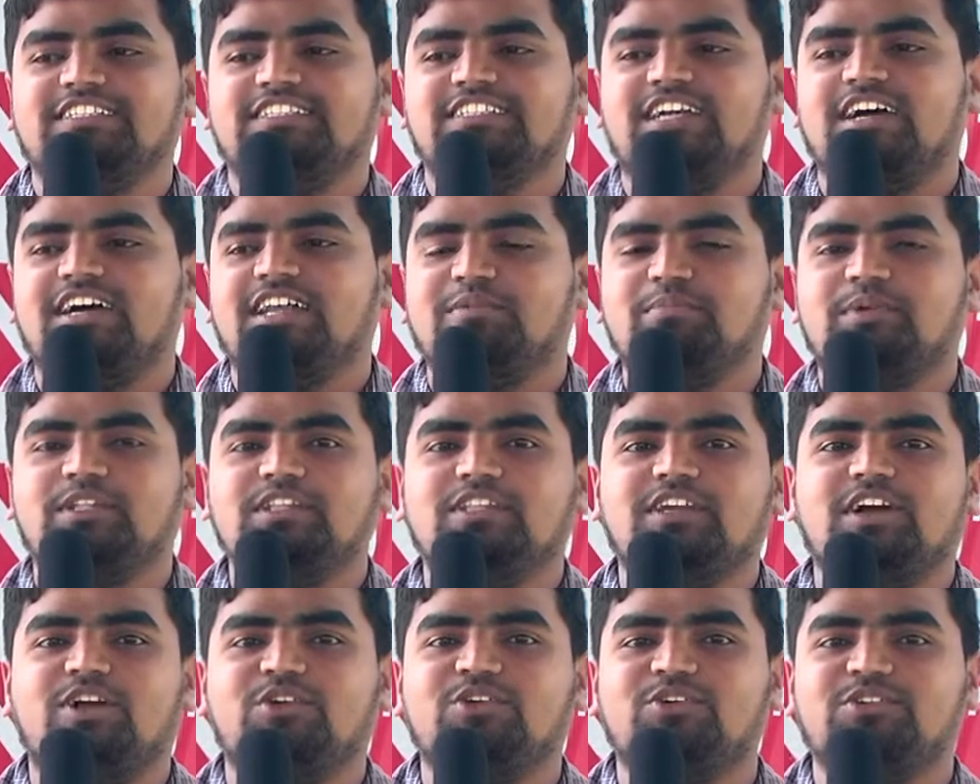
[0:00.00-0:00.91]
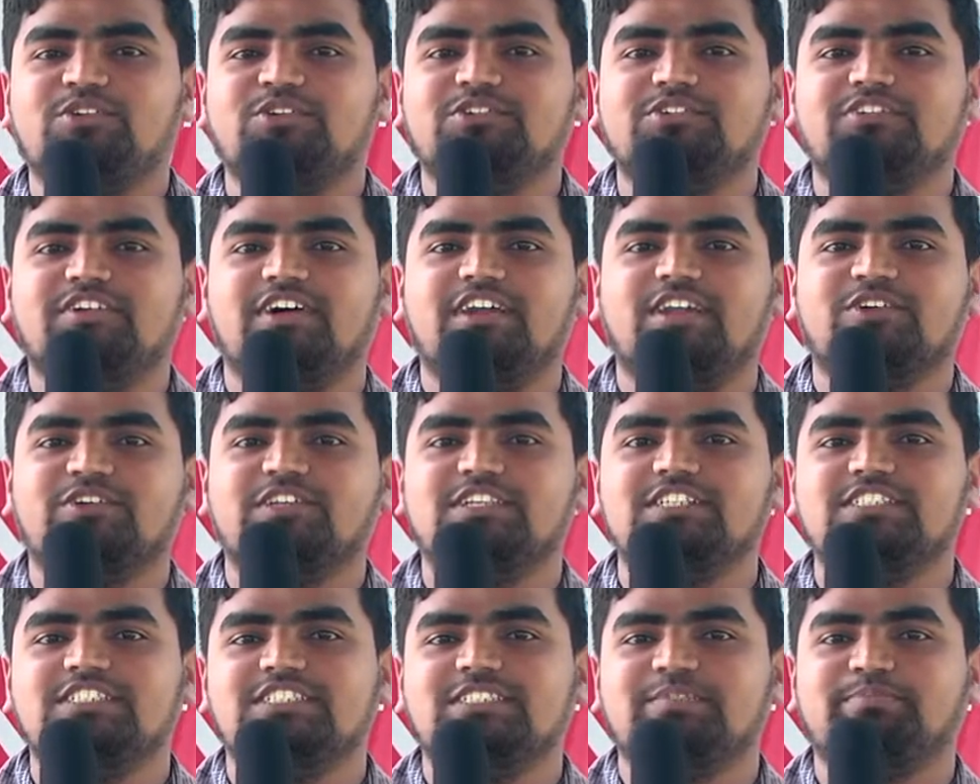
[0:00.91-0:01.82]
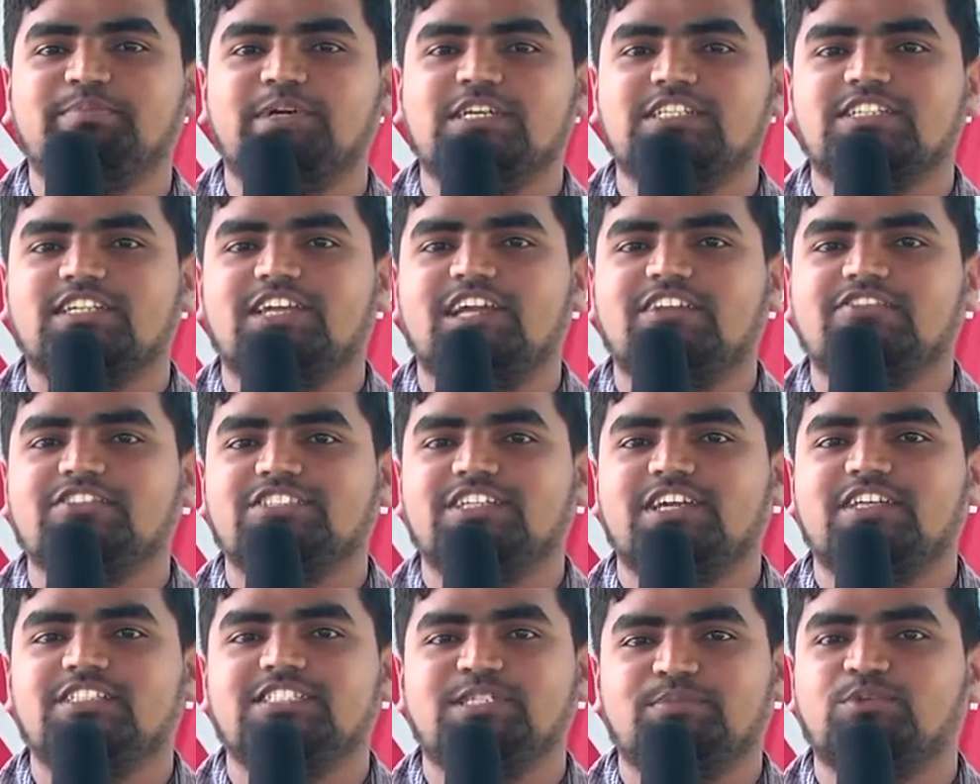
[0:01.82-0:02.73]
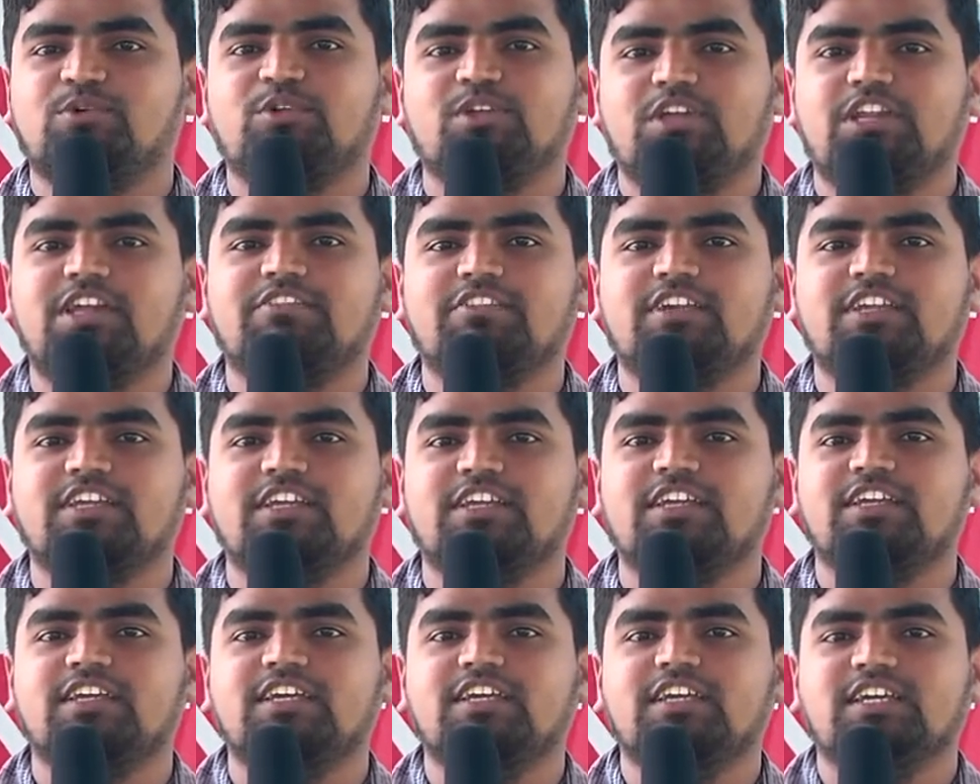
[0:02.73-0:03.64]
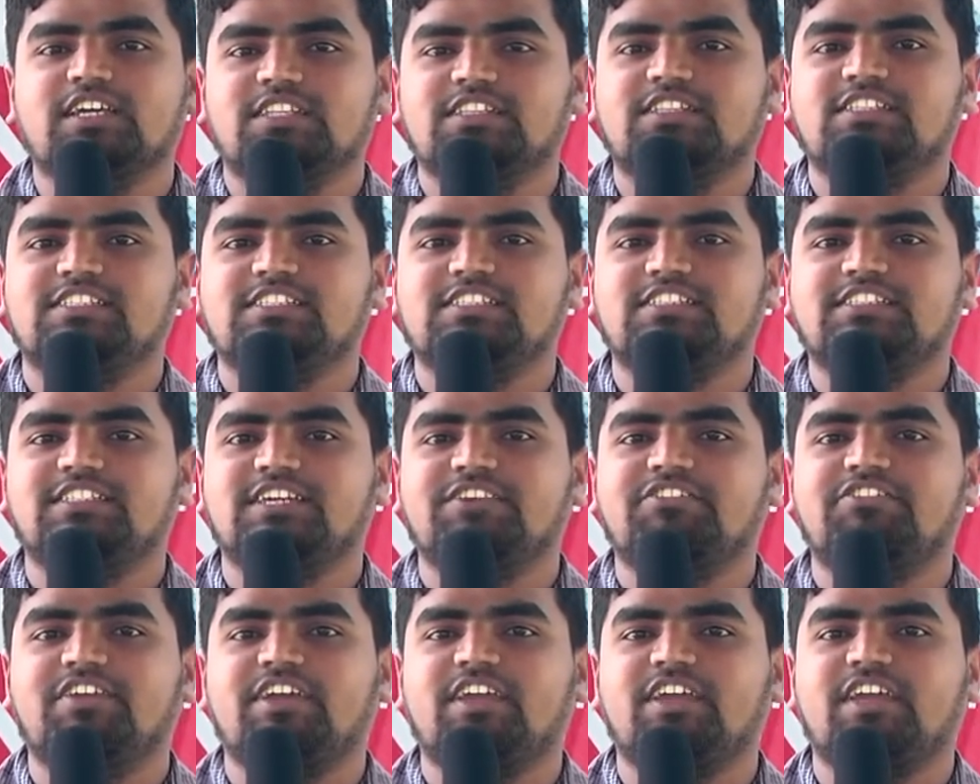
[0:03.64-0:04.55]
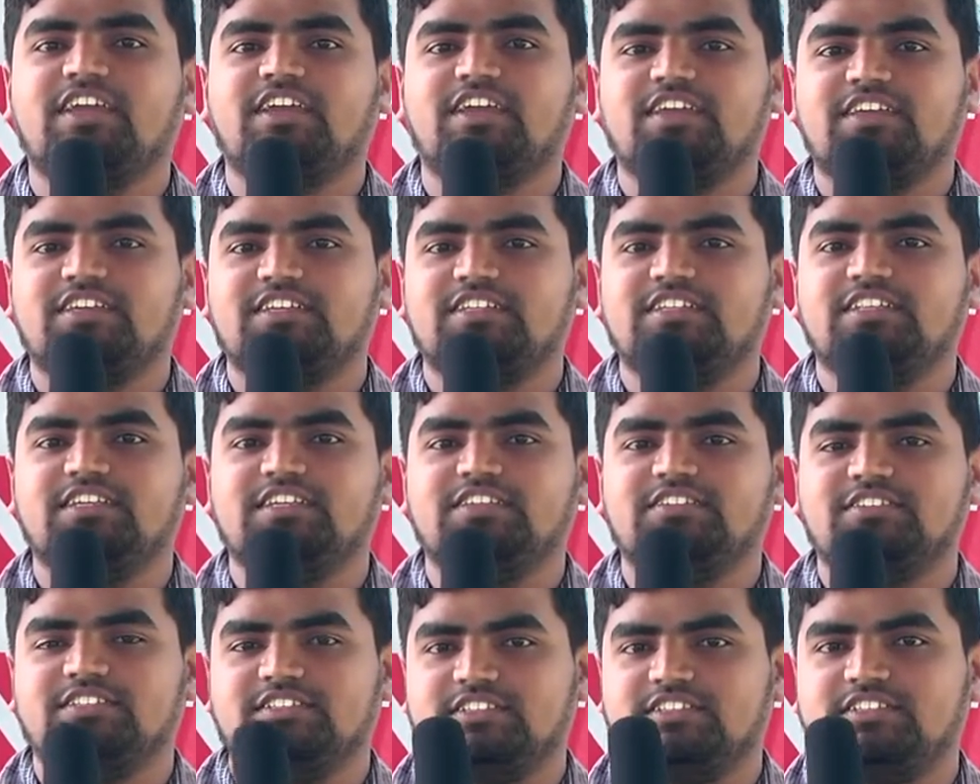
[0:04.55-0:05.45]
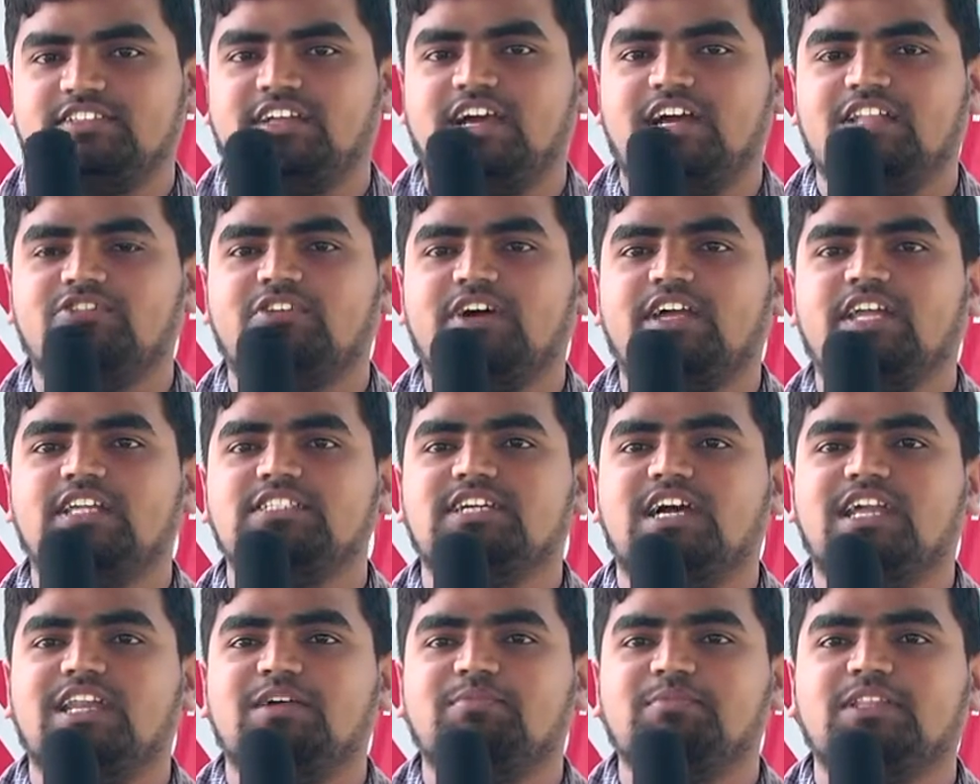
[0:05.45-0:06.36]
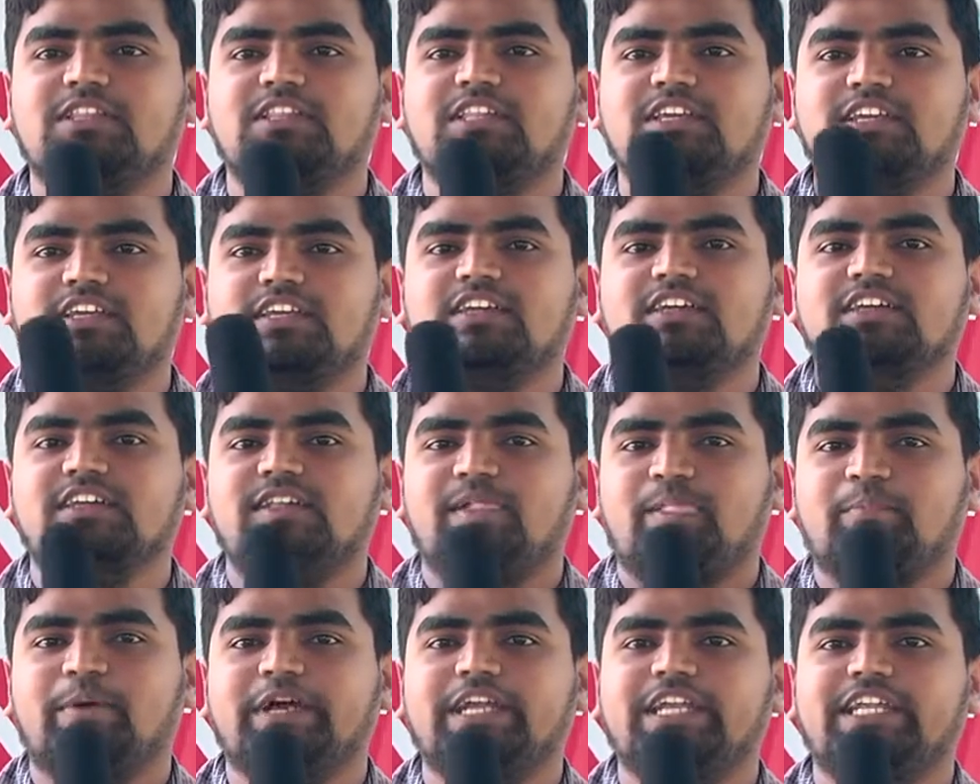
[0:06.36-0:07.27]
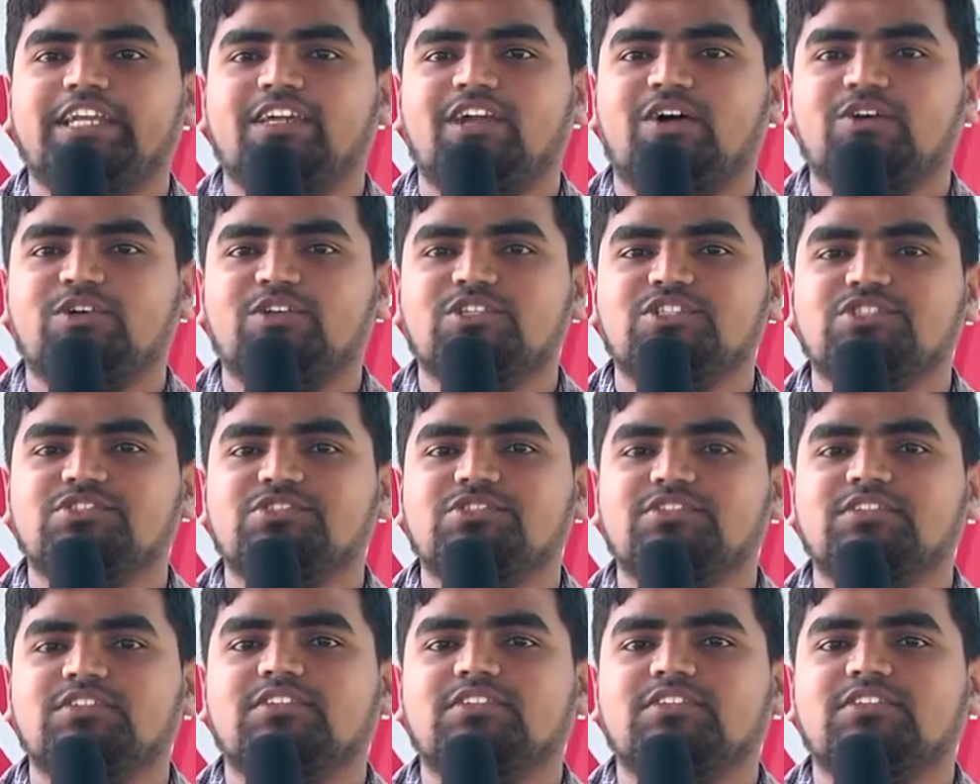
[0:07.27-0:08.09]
చాలామంది ఆడవాళ్ళు వాళ్ళ గురించి పర్సనల్ విషయాలు చెప్పుకోలేరు ఎవరికి దిస్ ఈజ్ ద వే ఇది దాని ద్వారా చాలామంది బయటికి రావచ్చు